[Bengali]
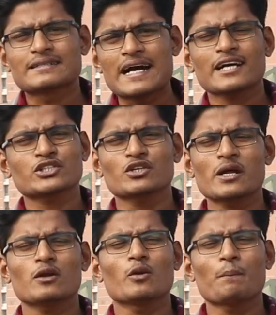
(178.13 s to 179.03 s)
ঢাকা
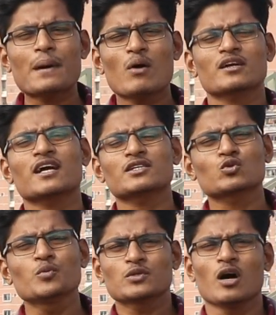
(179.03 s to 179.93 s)
শহরে পাওয়ার কাট
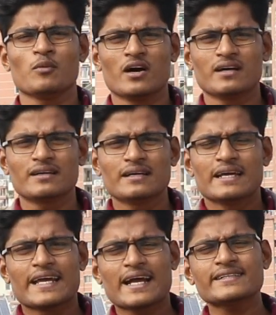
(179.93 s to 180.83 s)
খুবই কম হয়
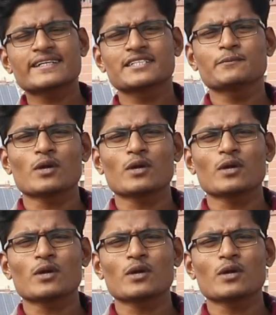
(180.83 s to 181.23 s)
এখানে একটি